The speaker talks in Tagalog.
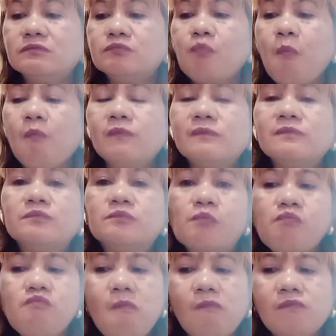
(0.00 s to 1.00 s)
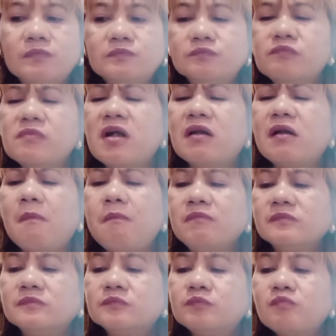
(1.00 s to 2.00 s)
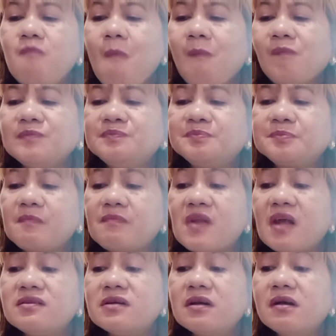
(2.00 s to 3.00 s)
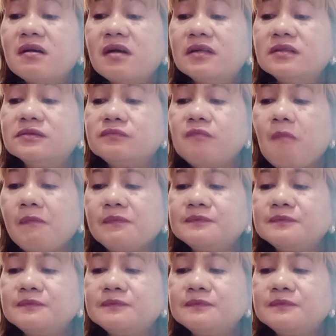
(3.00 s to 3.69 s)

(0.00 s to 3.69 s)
Mm. Mm, sarap. At saka guys,